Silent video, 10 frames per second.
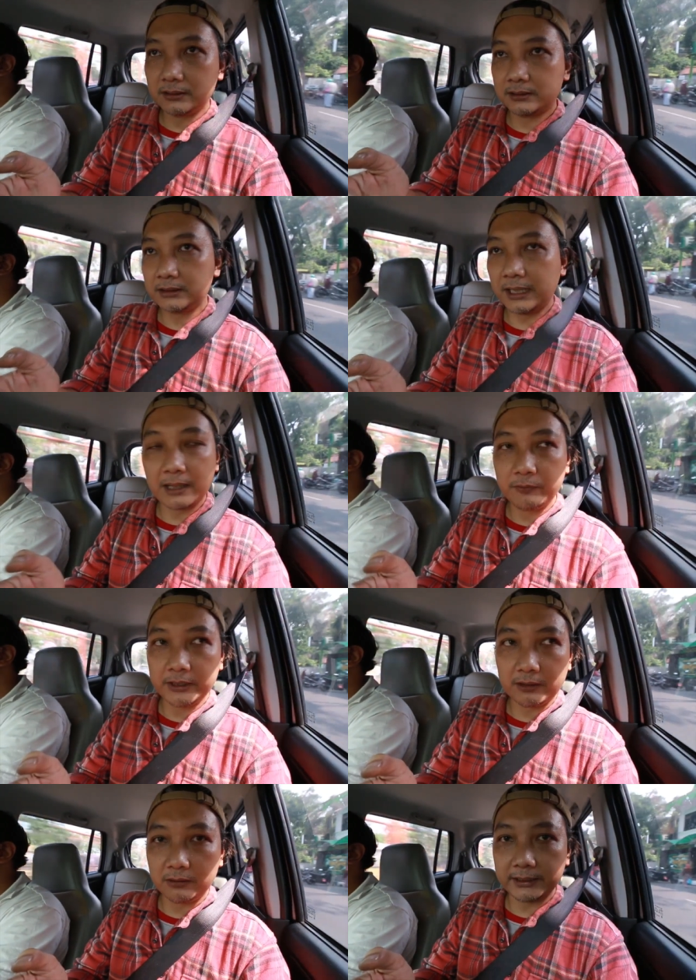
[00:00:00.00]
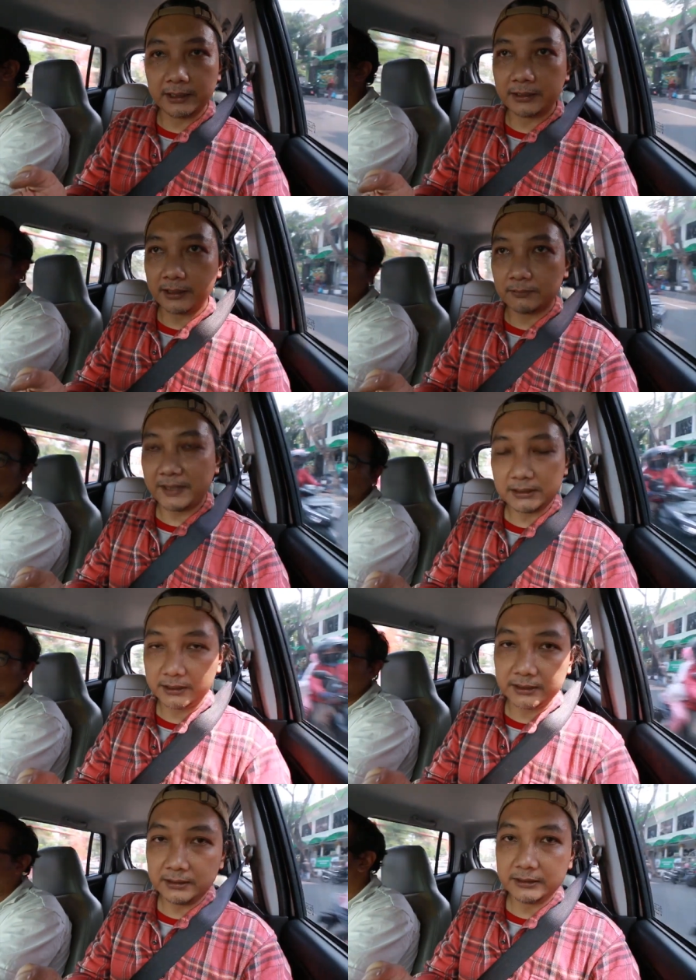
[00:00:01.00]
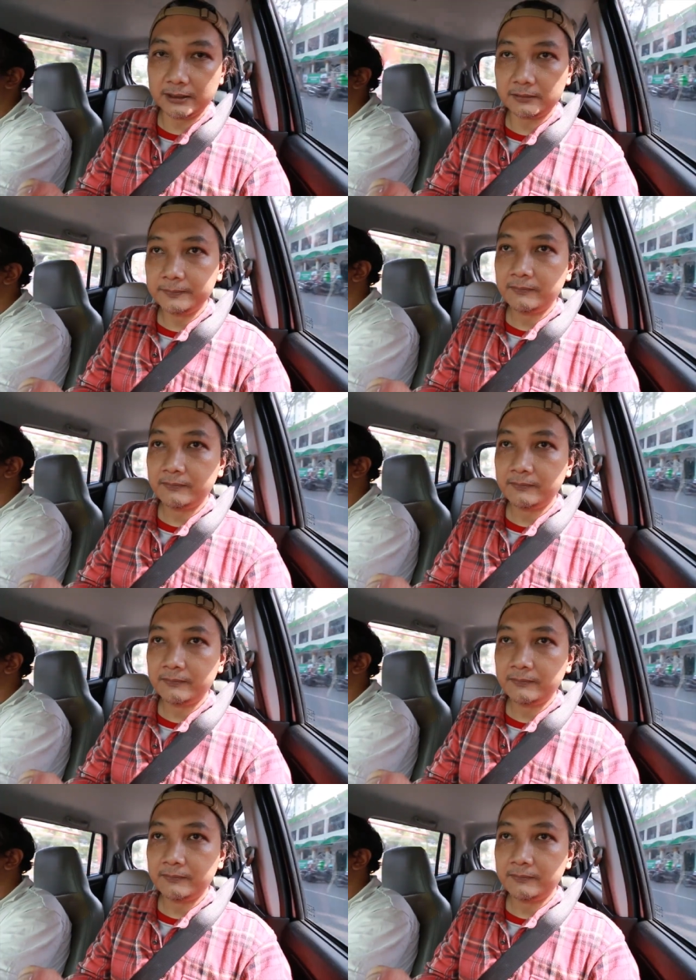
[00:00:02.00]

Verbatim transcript: saya nggak punya konten yang pasti dan